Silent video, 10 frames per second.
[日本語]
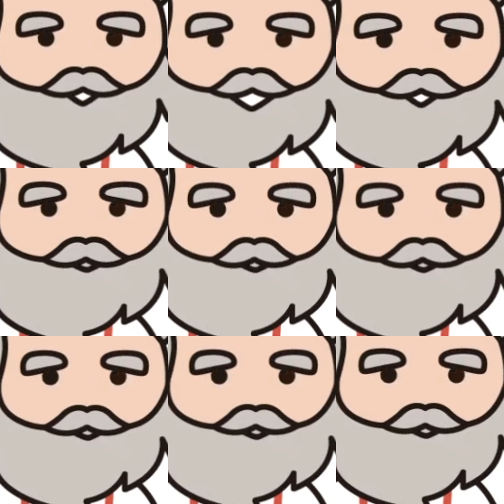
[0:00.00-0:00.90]
語や
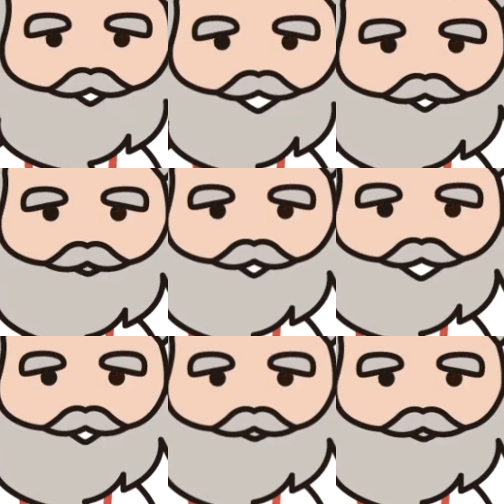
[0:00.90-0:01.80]
マオリ
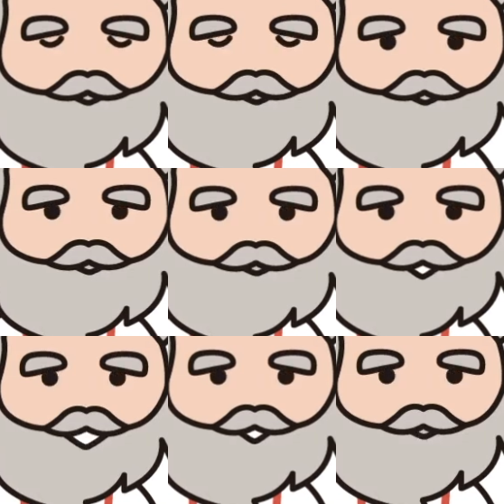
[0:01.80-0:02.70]
語
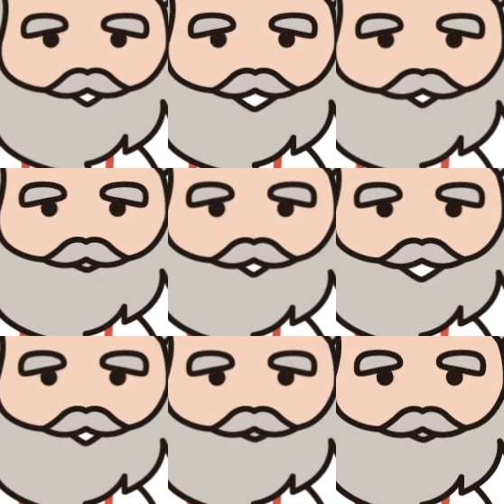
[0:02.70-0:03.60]
サーミ語など
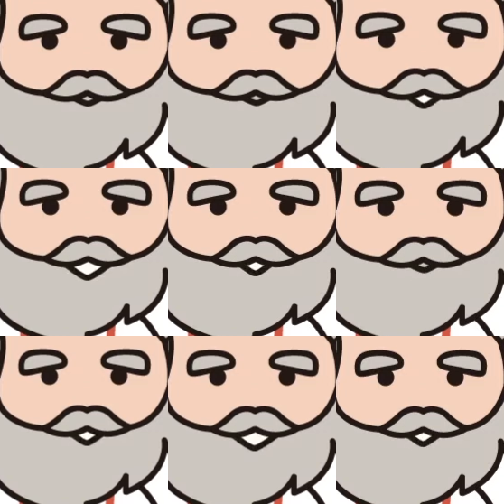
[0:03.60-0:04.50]
の先
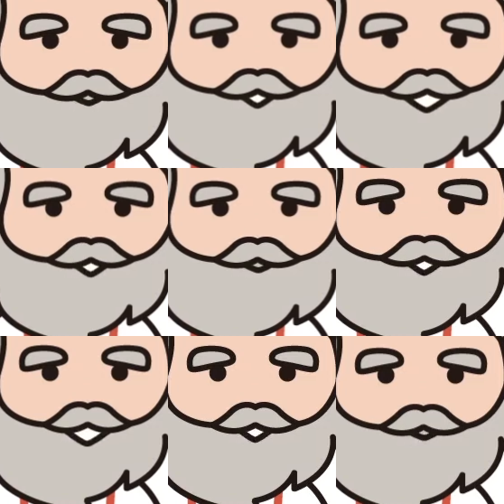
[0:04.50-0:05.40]
住民族の
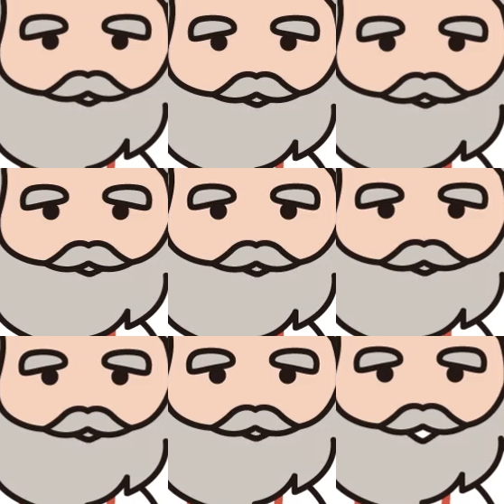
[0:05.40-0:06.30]
言葉は
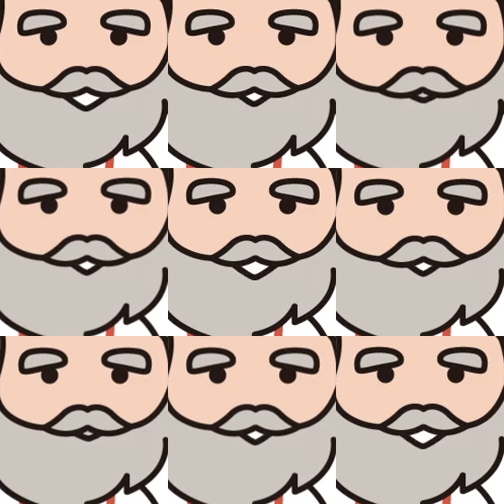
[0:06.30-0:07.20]
幼児
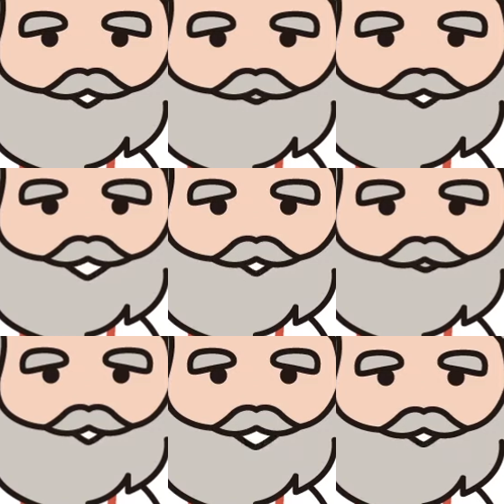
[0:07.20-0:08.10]
教育から
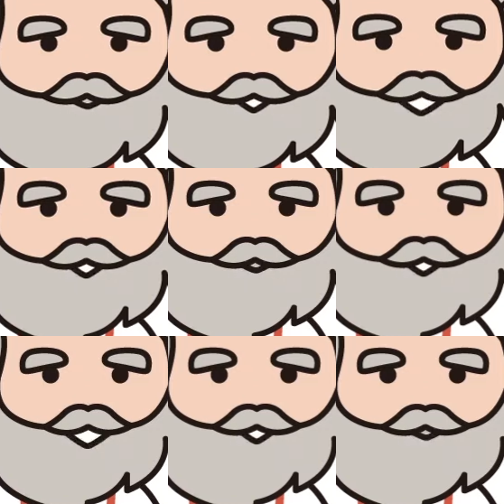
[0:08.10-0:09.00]
扱っていると
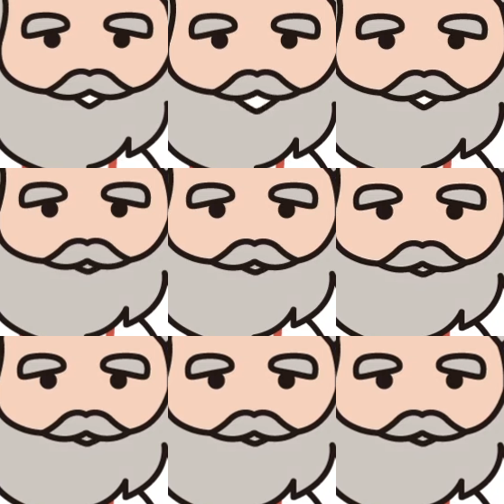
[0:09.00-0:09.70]
ころもあります